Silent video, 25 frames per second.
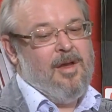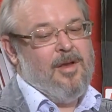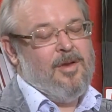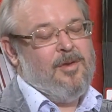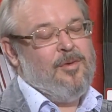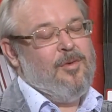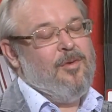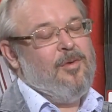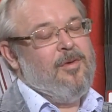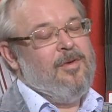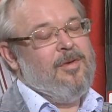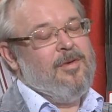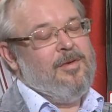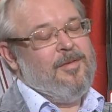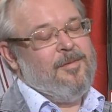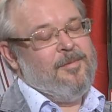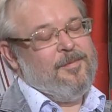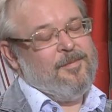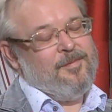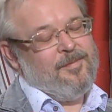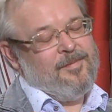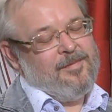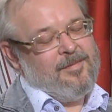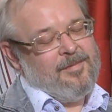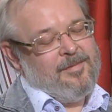Но ну,
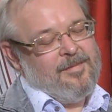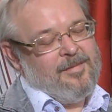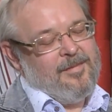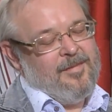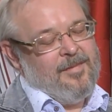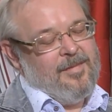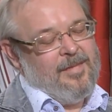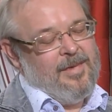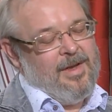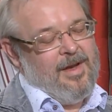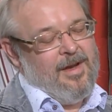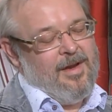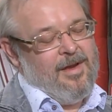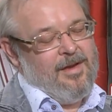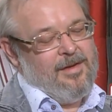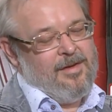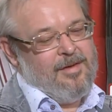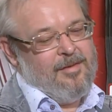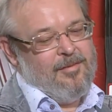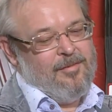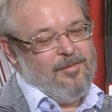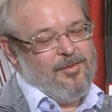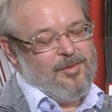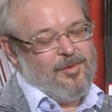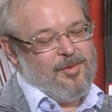для
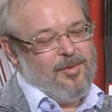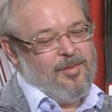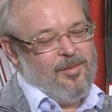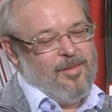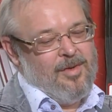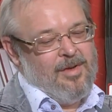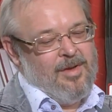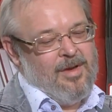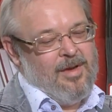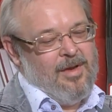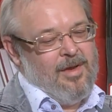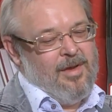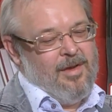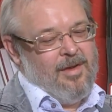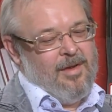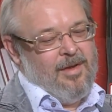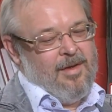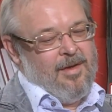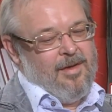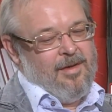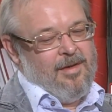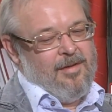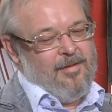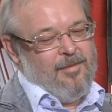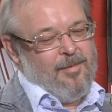того, чтобы
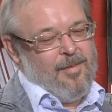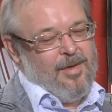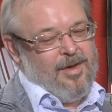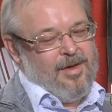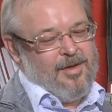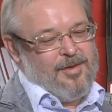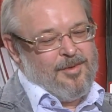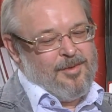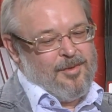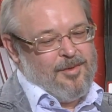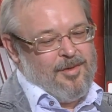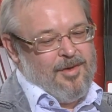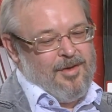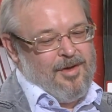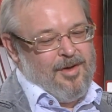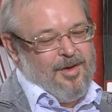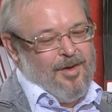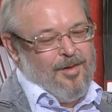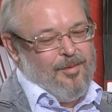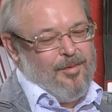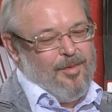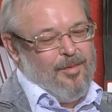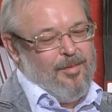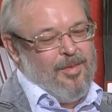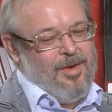мои рассуждения или
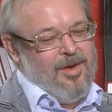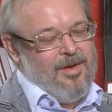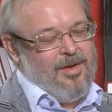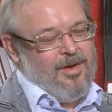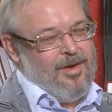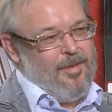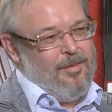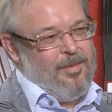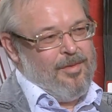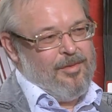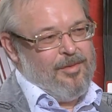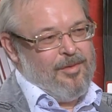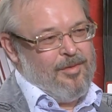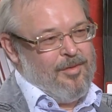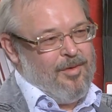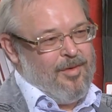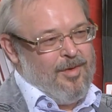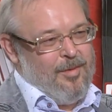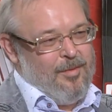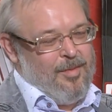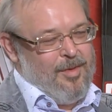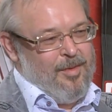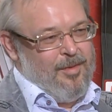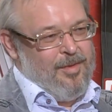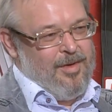выбить, я приведу
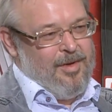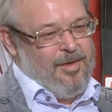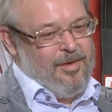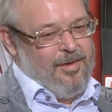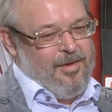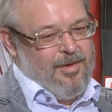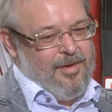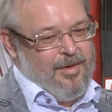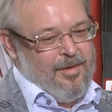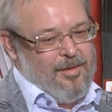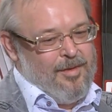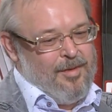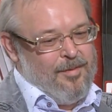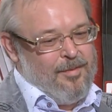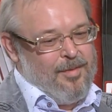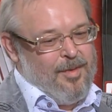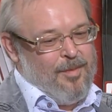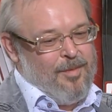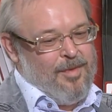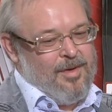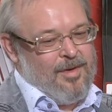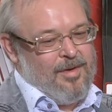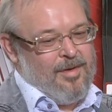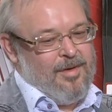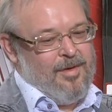только э, один
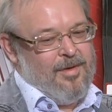пример.